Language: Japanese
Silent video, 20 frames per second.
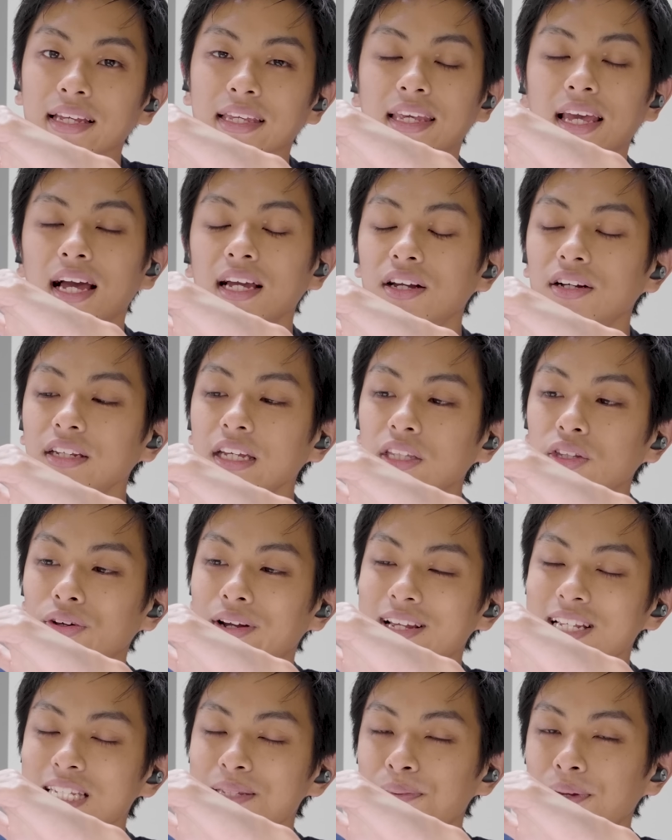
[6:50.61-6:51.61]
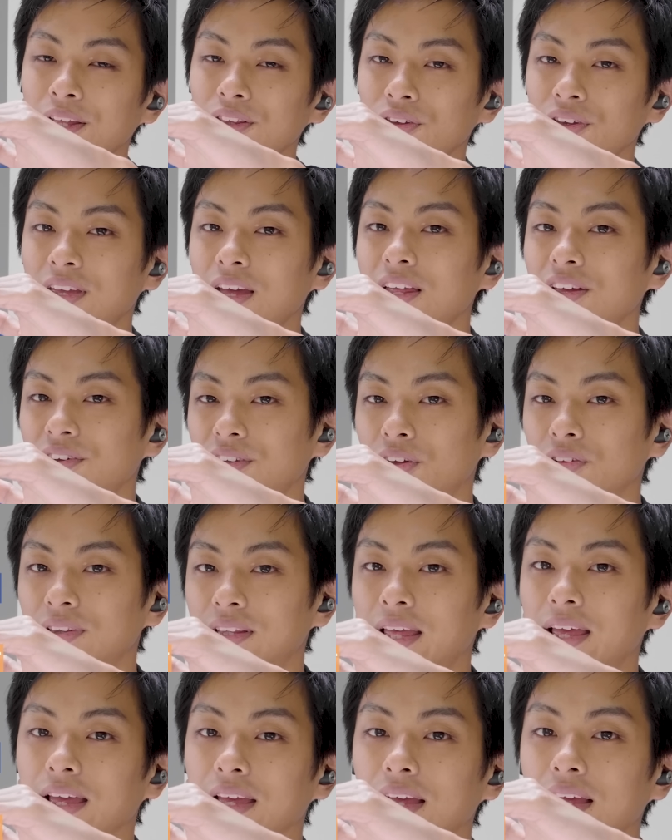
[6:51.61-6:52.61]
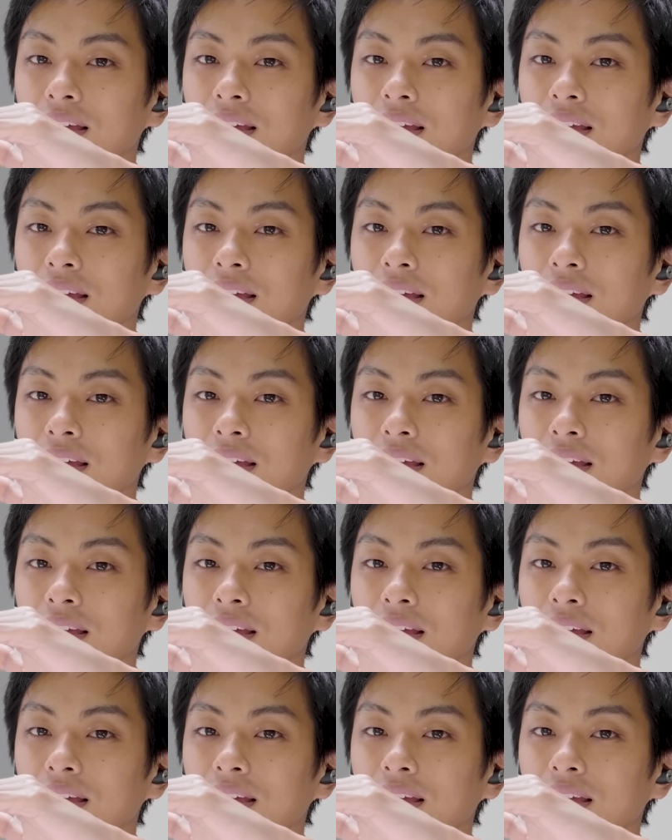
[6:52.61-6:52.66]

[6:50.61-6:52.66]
逆にトランスペレントヒアリングによって